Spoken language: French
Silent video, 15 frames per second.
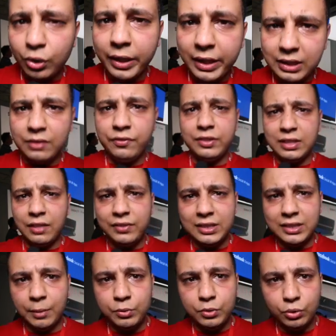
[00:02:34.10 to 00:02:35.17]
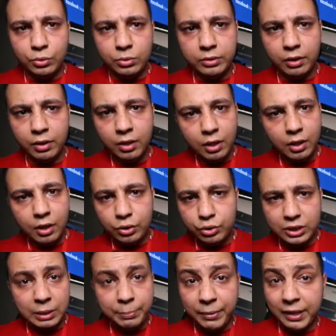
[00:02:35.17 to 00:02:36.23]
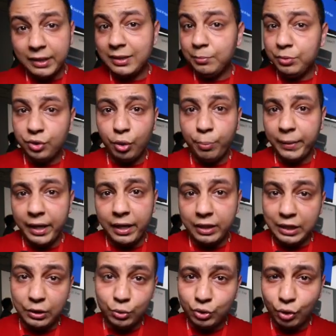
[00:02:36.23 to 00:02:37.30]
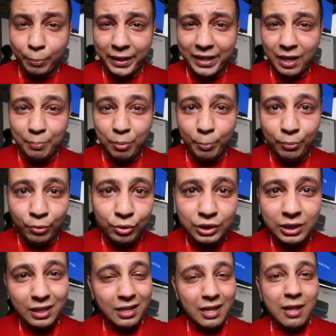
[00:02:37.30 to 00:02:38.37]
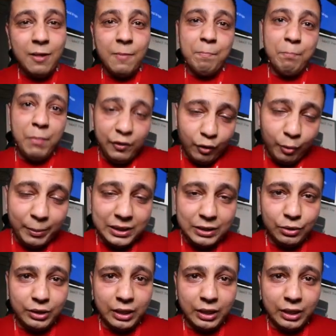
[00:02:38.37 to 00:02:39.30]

de risque vis-à-vis de Samsung. Je ne sais pas, qui me qui nous surprennent un peu plus. Mais il faut pas se le